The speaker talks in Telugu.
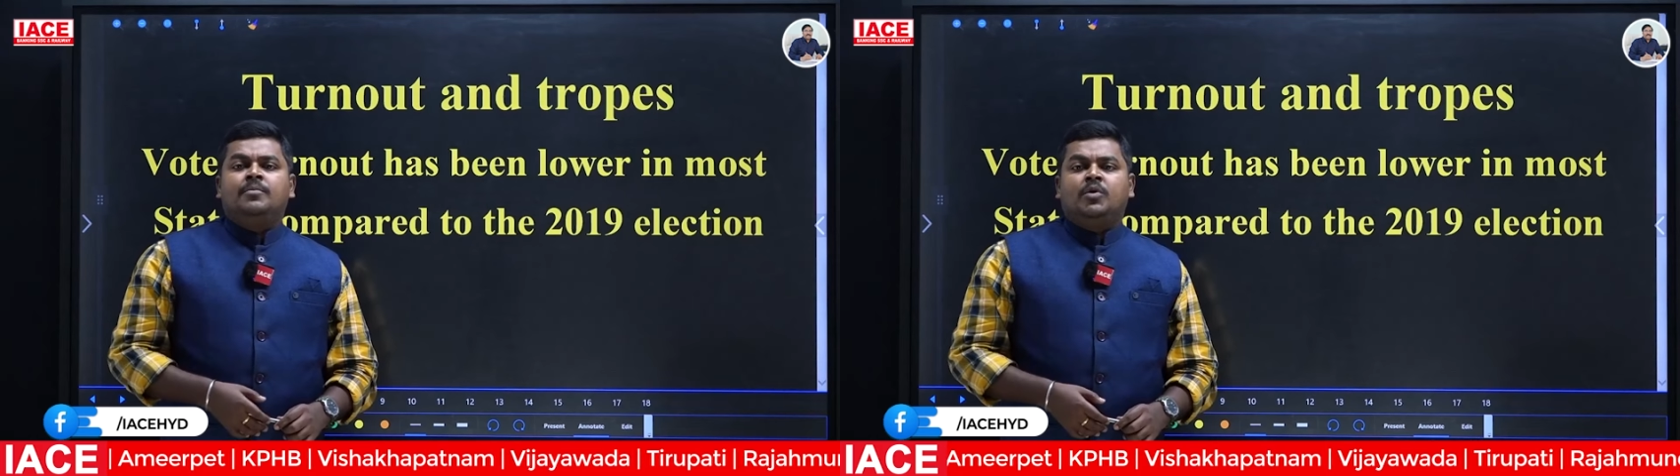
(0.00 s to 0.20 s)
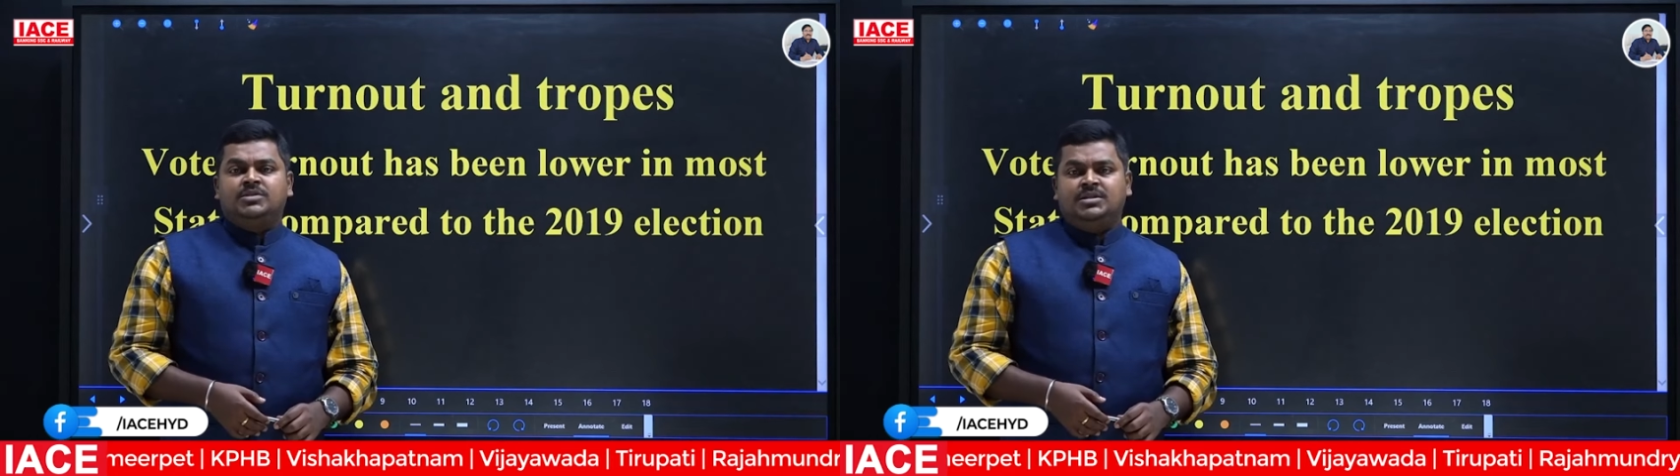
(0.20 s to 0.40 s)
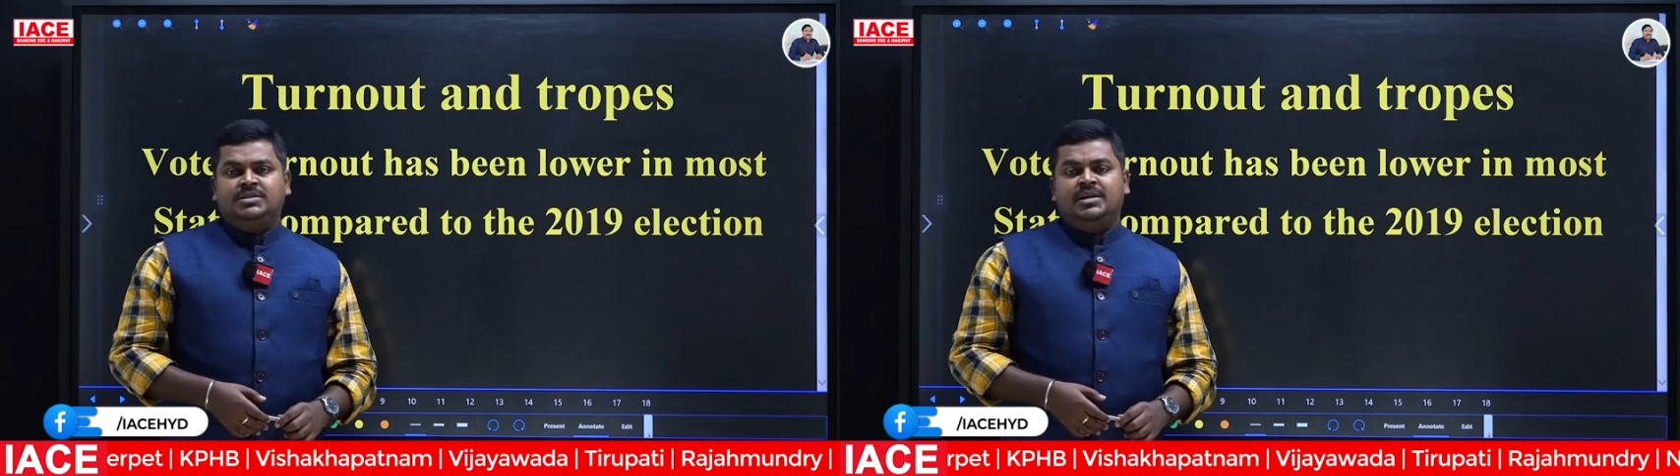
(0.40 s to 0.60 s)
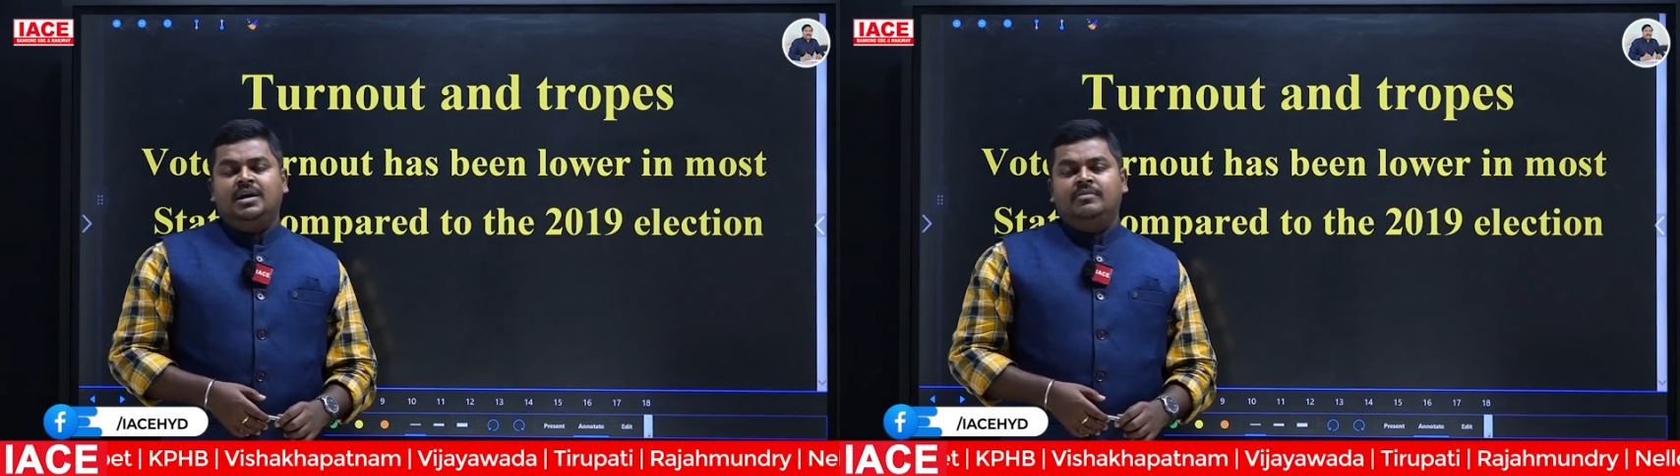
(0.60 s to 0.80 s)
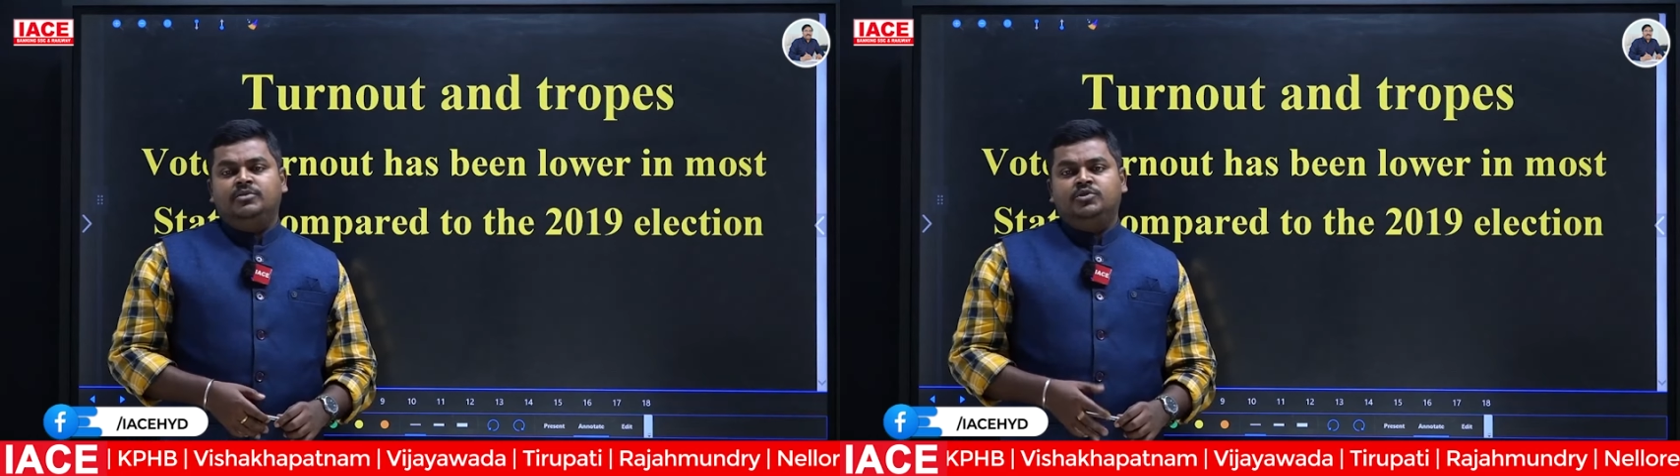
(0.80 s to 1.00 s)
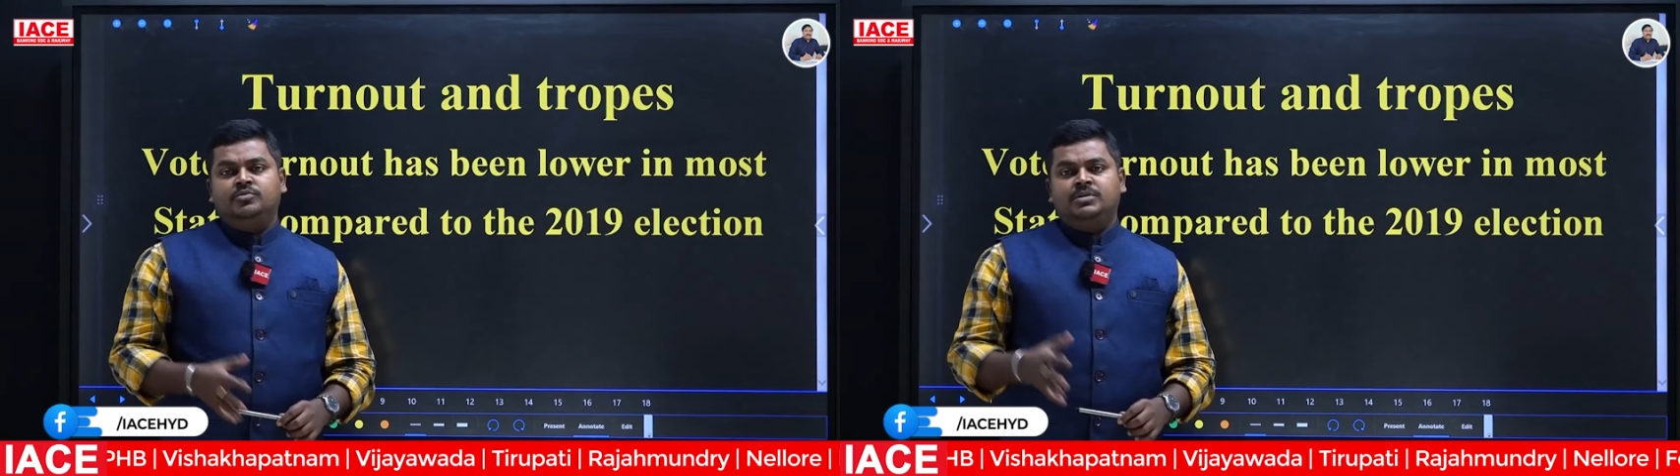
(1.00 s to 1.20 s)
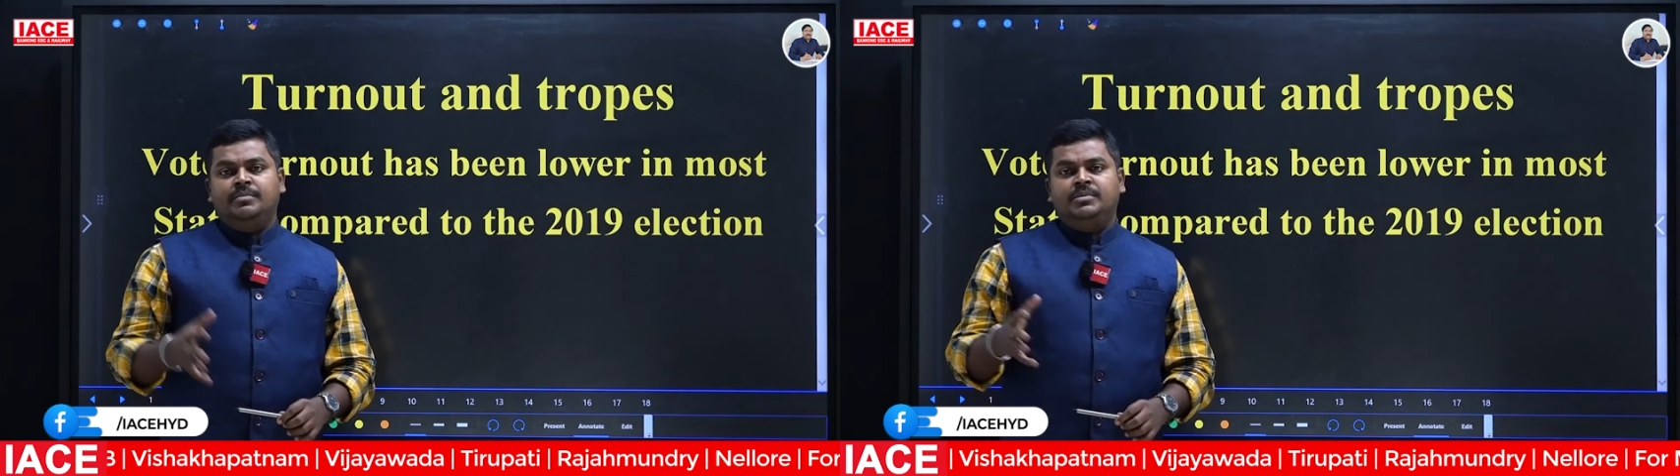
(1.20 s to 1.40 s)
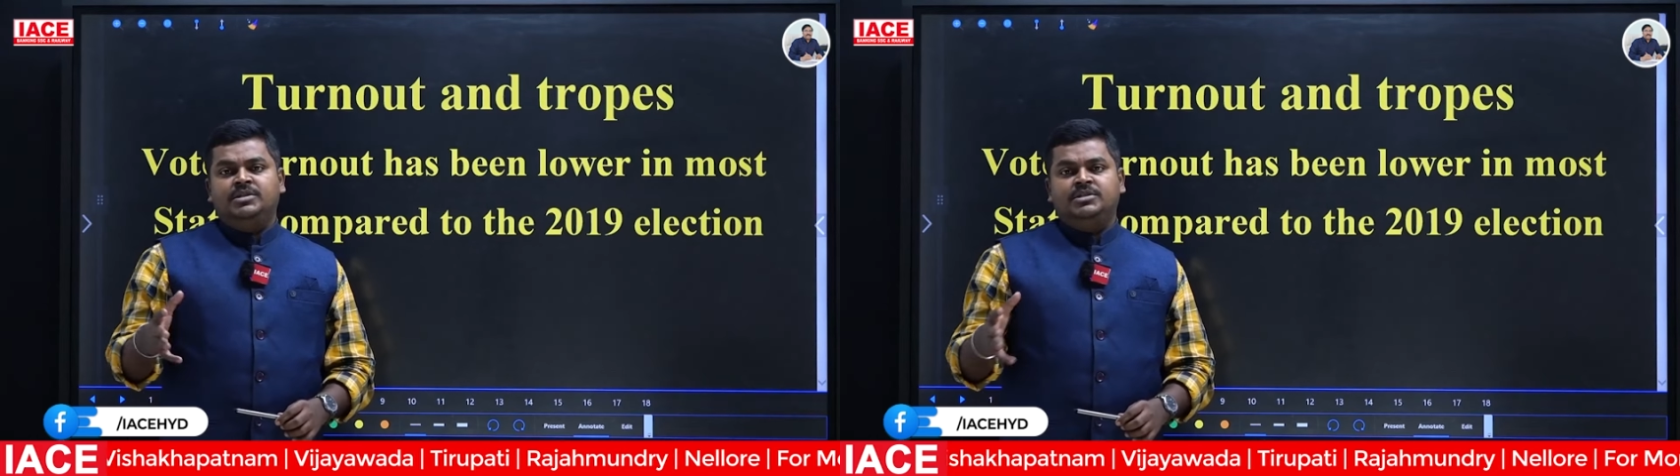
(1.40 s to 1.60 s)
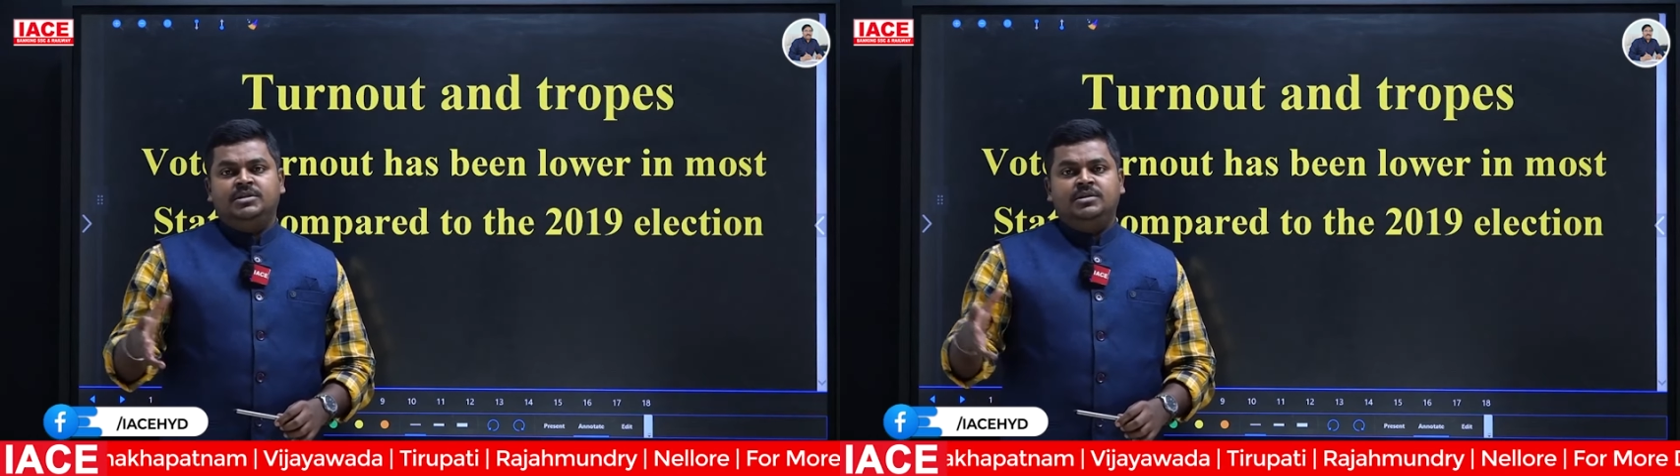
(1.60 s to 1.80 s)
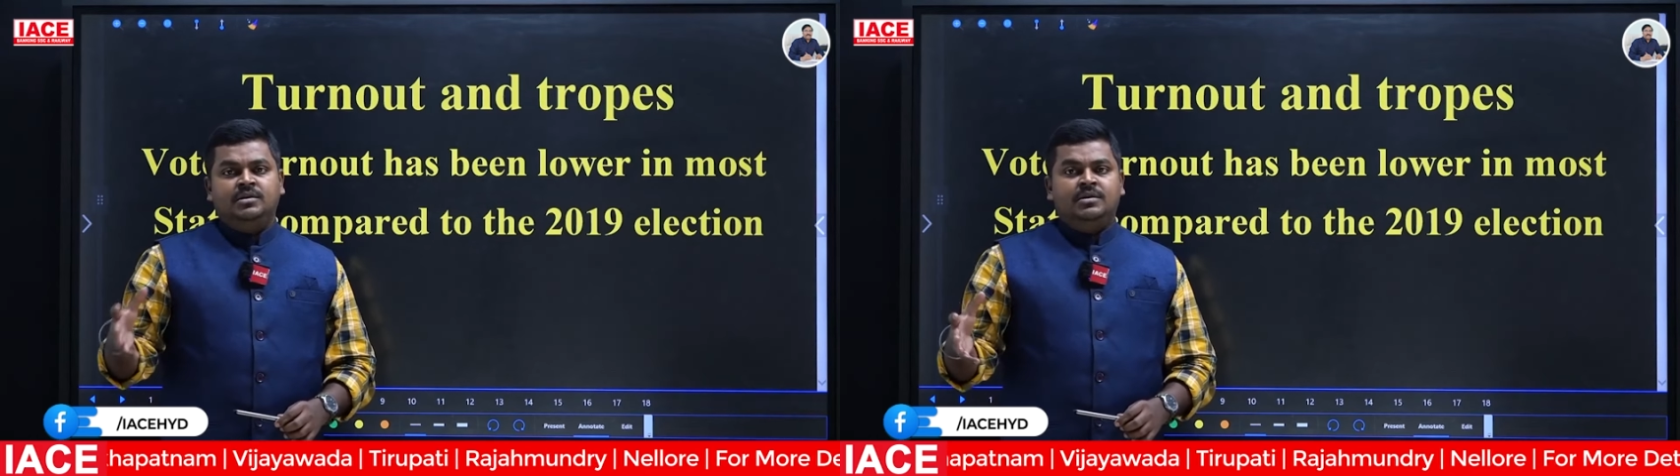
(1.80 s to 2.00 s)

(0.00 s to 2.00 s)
ప్రాసెస్కి కావచ్చు సంబంధించి